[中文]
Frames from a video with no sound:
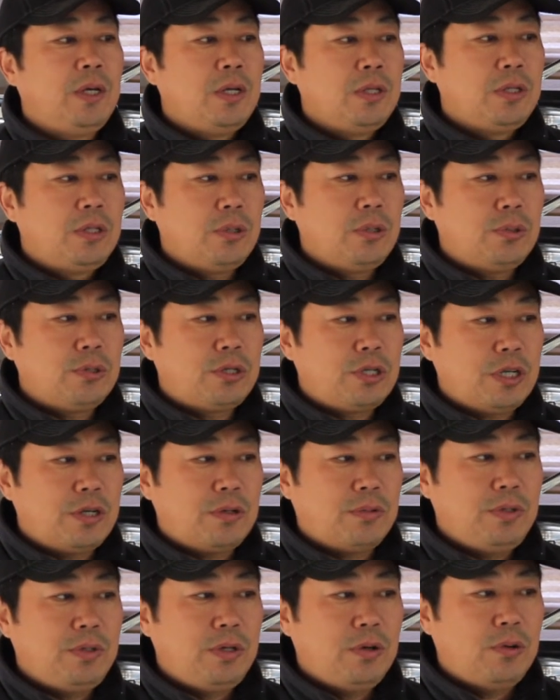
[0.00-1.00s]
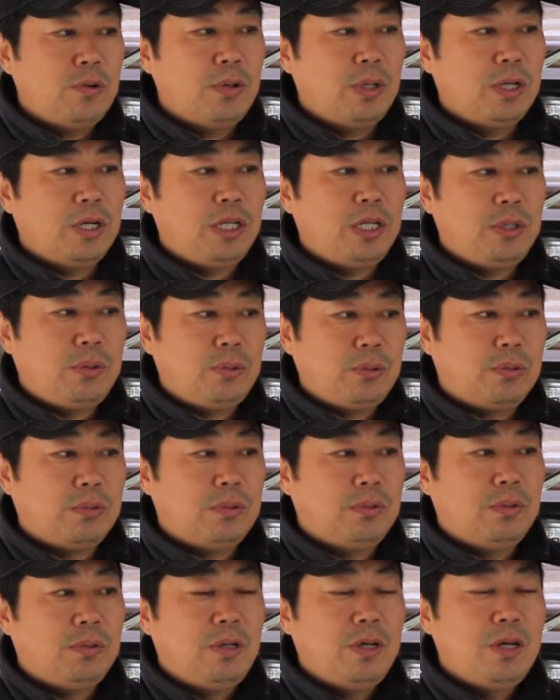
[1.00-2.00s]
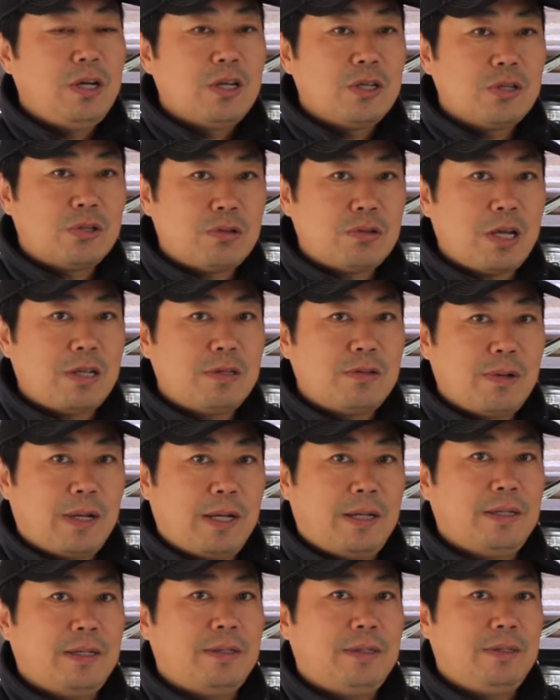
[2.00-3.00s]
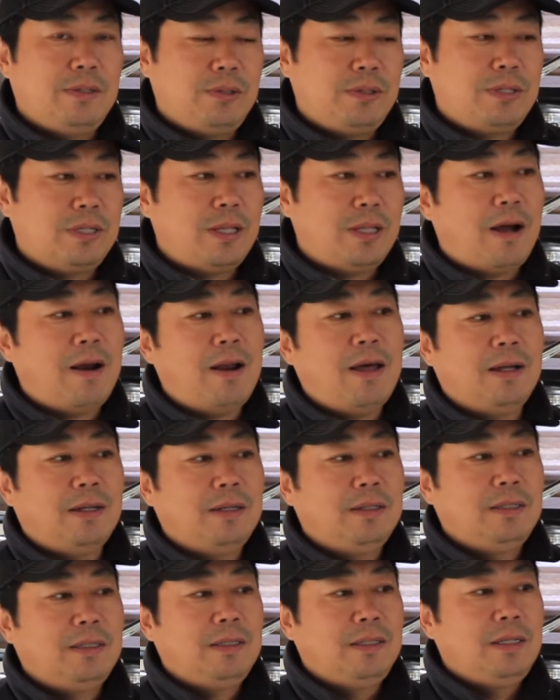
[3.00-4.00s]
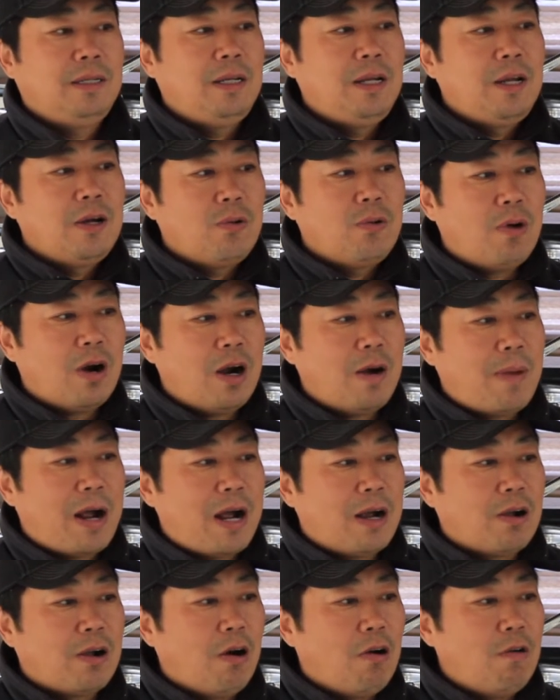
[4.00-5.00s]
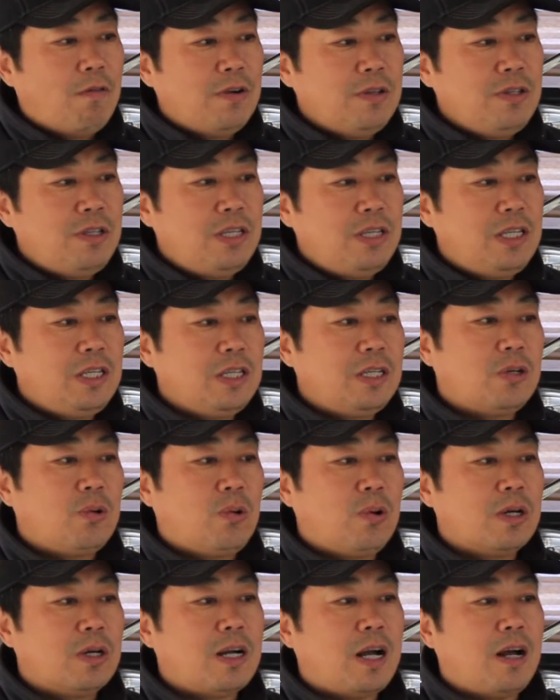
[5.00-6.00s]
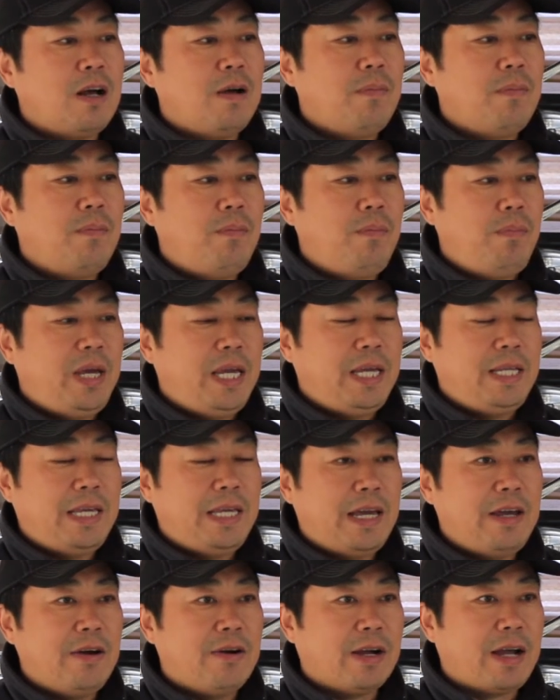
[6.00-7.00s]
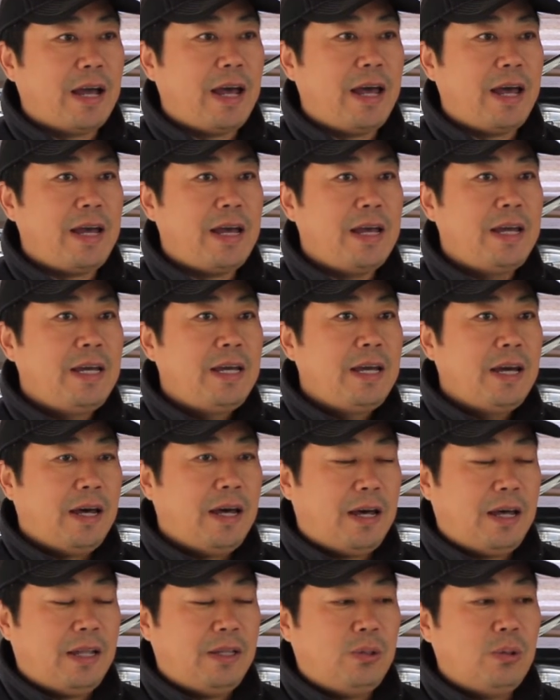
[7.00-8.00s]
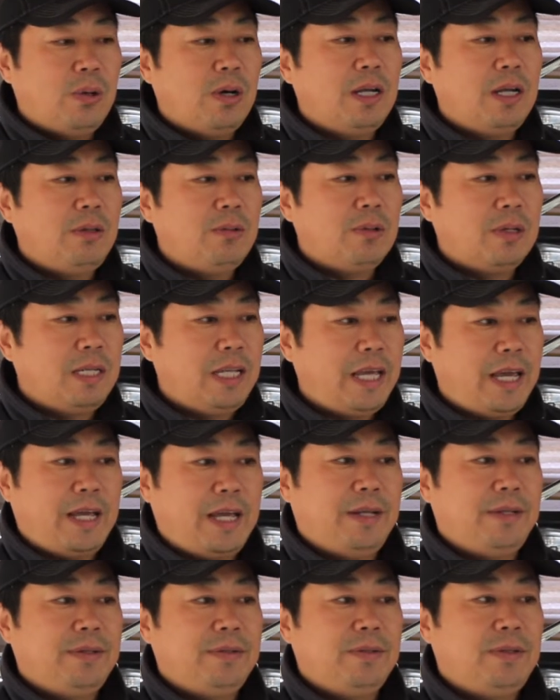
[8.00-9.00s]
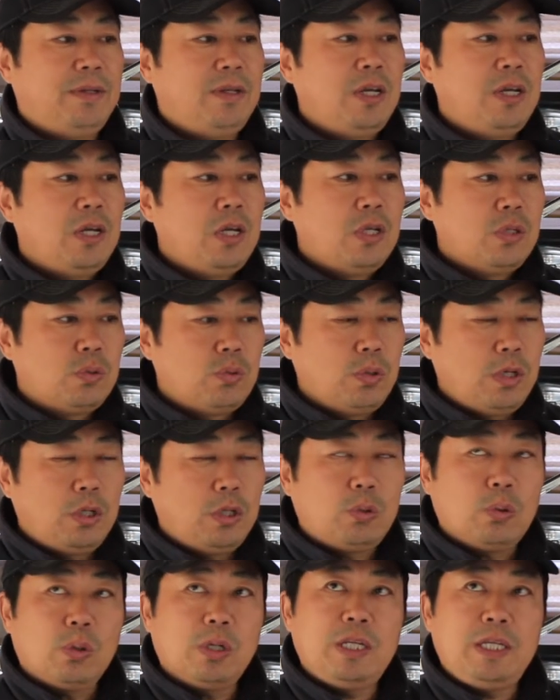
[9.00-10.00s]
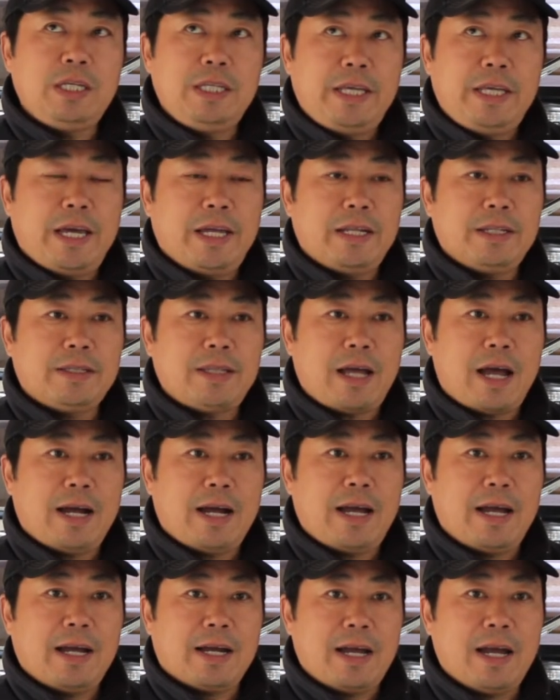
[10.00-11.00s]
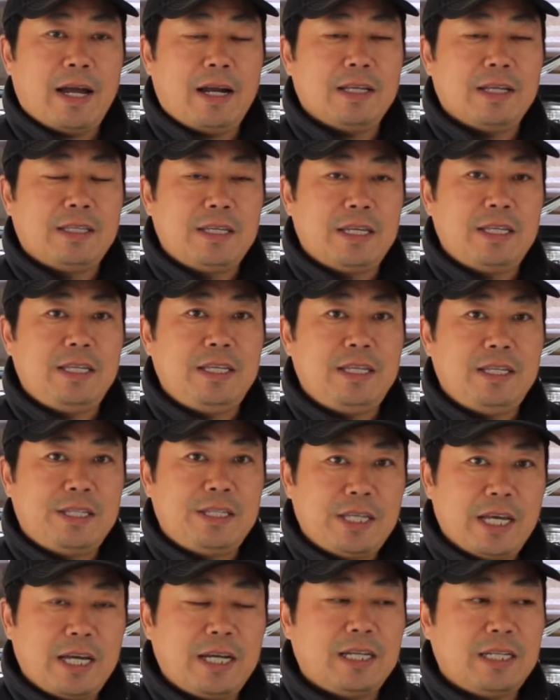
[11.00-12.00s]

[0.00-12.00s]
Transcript: 就这种优惠的力度，算算就知道了。沃尔玛高峰期扩张，每年要开很多很多店，最多的一年大概开了接近一千个